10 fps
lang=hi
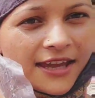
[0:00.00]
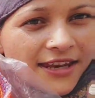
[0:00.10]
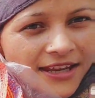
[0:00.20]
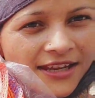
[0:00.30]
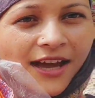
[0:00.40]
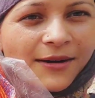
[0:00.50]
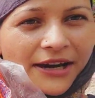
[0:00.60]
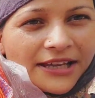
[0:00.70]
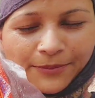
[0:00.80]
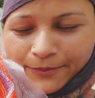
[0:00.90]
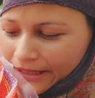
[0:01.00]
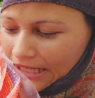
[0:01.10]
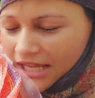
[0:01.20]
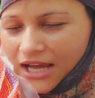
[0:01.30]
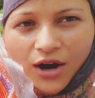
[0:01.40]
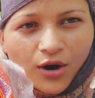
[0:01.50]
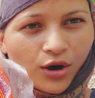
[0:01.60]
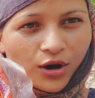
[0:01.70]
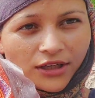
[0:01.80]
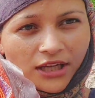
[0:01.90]
रही हमारी पल्लियाँ
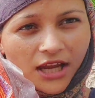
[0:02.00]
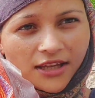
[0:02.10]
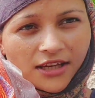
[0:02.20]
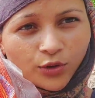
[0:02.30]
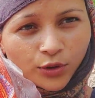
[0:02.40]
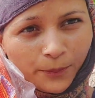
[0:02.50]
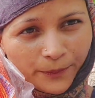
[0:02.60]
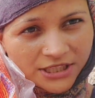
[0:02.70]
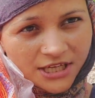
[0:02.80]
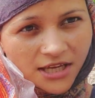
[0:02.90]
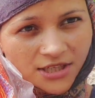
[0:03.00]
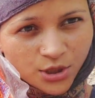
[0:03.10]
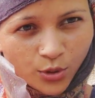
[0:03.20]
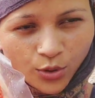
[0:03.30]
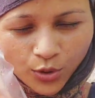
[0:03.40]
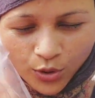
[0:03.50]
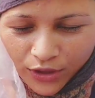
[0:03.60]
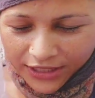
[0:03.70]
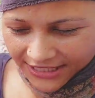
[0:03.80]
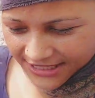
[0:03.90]
और ये आई है टोटल पचास तो
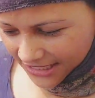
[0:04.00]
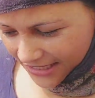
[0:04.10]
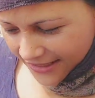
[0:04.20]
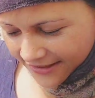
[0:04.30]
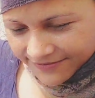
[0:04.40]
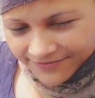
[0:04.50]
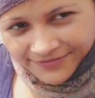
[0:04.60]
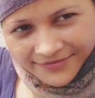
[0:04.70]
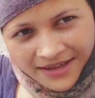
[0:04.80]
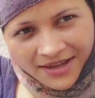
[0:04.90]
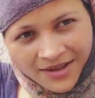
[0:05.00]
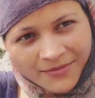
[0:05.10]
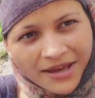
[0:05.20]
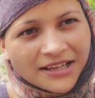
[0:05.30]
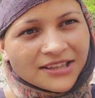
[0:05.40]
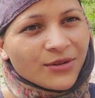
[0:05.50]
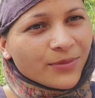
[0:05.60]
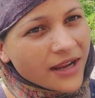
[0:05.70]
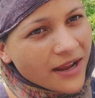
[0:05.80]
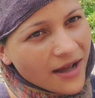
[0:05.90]
चलिए मैं लगती हूँ अपने
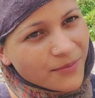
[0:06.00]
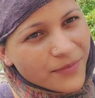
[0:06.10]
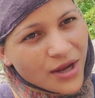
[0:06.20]
काम पे